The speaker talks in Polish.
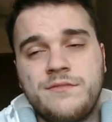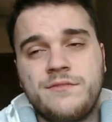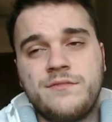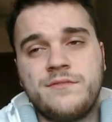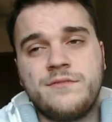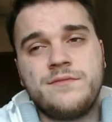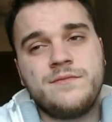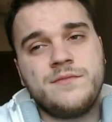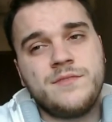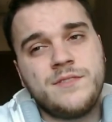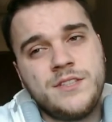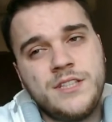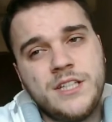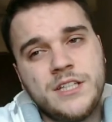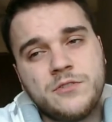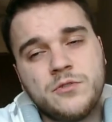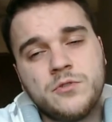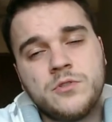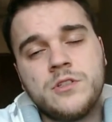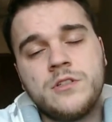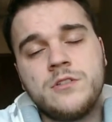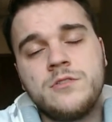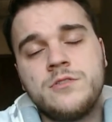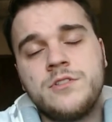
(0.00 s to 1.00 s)
że
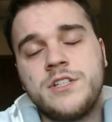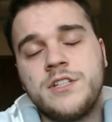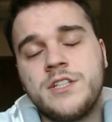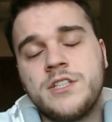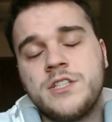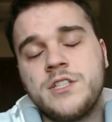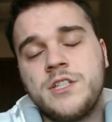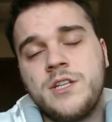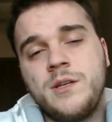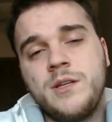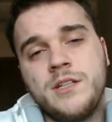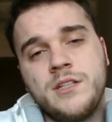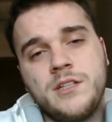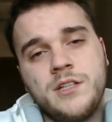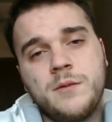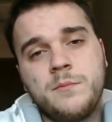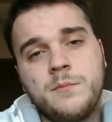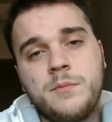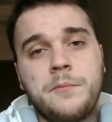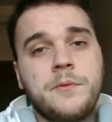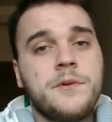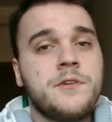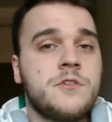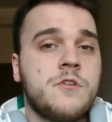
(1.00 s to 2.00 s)
niektórzy ludzie też nigdy
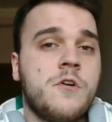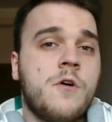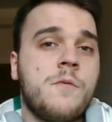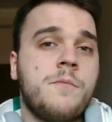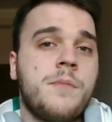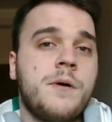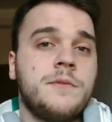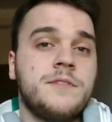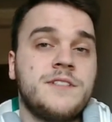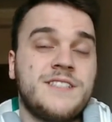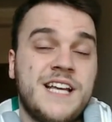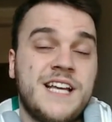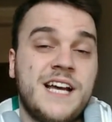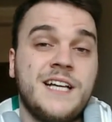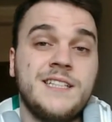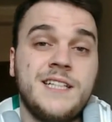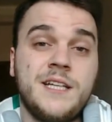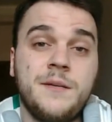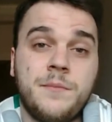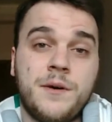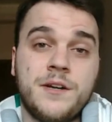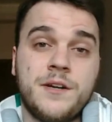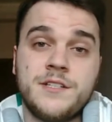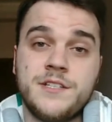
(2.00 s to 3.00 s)
nie poproszą o pomoc,
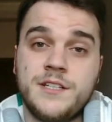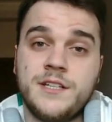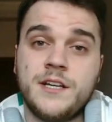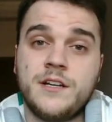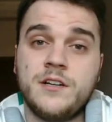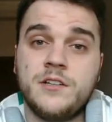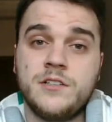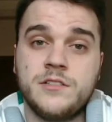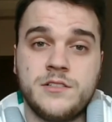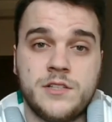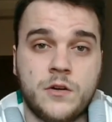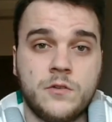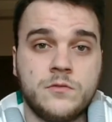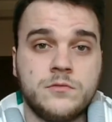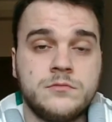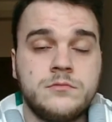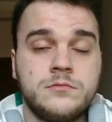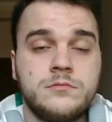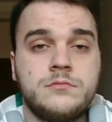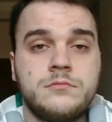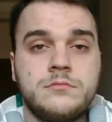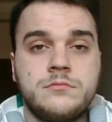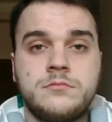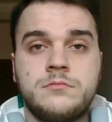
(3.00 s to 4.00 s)
a najbardziej tego chcą.
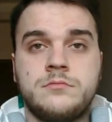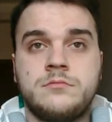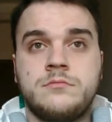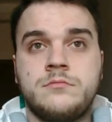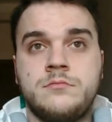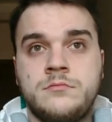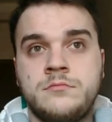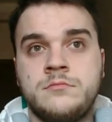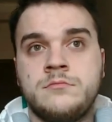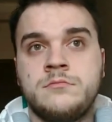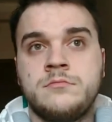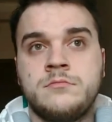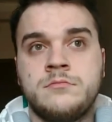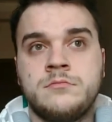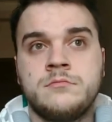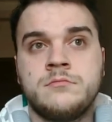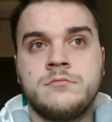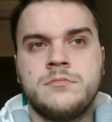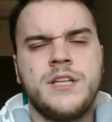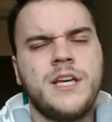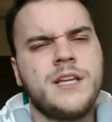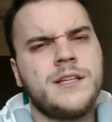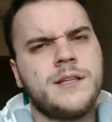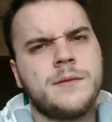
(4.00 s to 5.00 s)

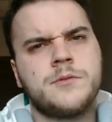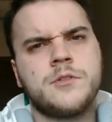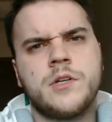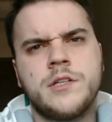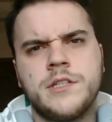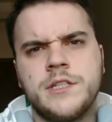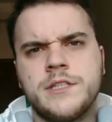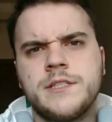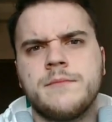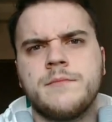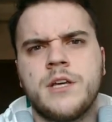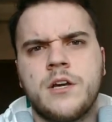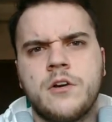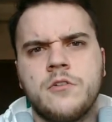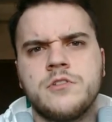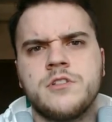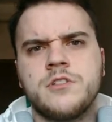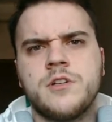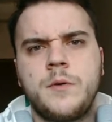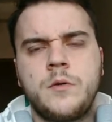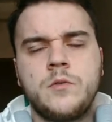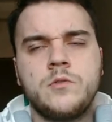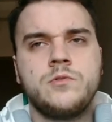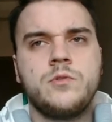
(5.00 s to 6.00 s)
Ja na przykład jestem taką
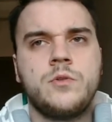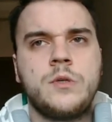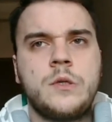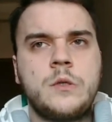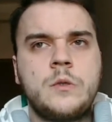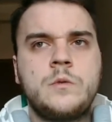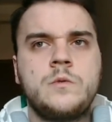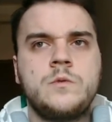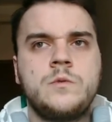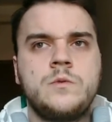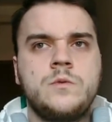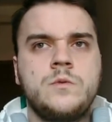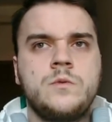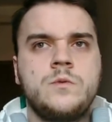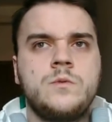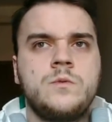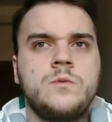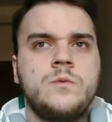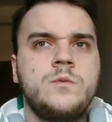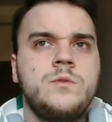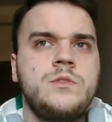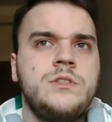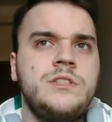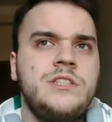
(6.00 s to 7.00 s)
osobą, którą
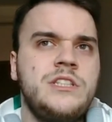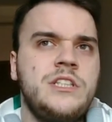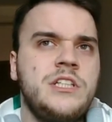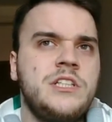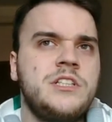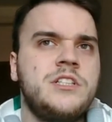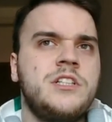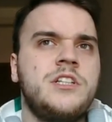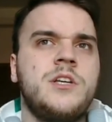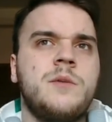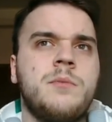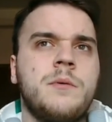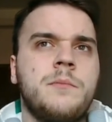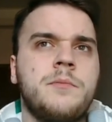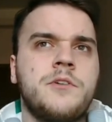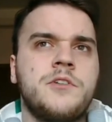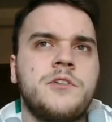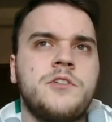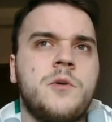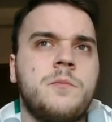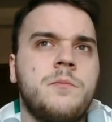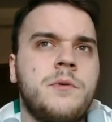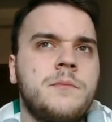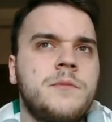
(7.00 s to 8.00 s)
nigdy nie
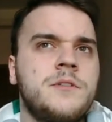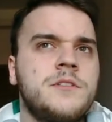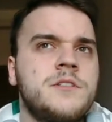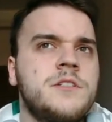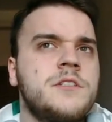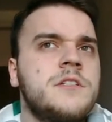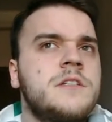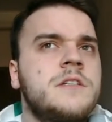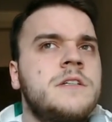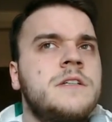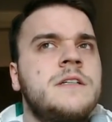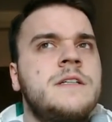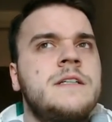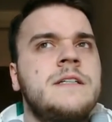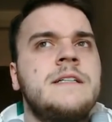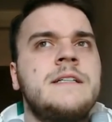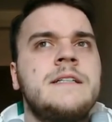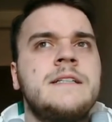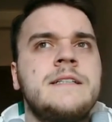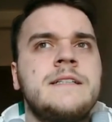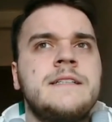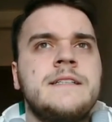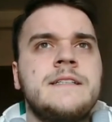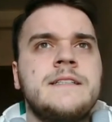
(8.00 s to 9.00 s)
poprosi o pomoc,
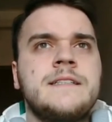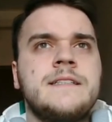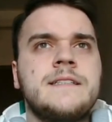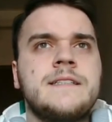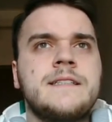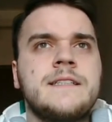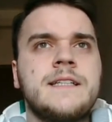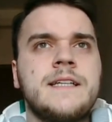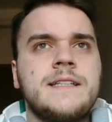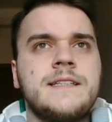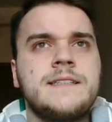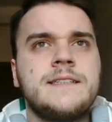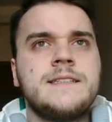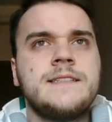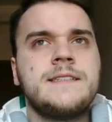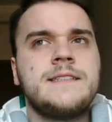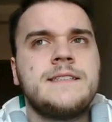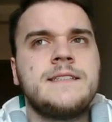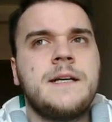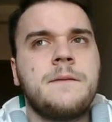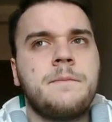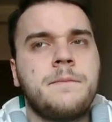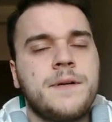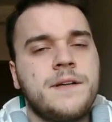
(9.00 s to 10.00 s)

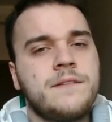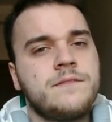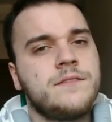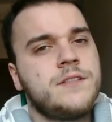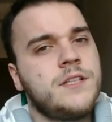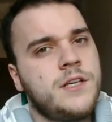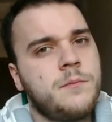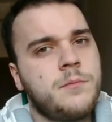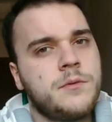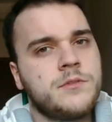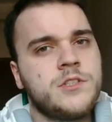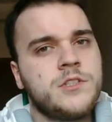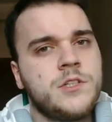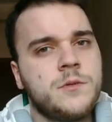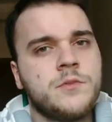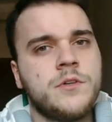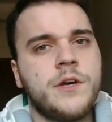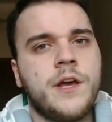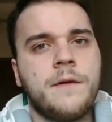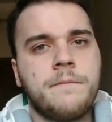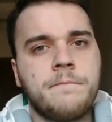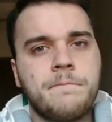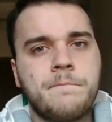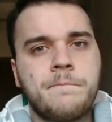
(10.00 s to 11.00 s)
kiedy naprawdę jej
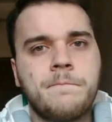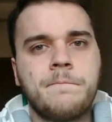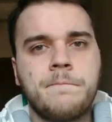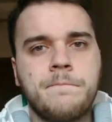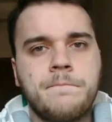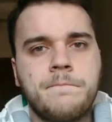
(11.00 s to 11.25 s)
potrzebuję.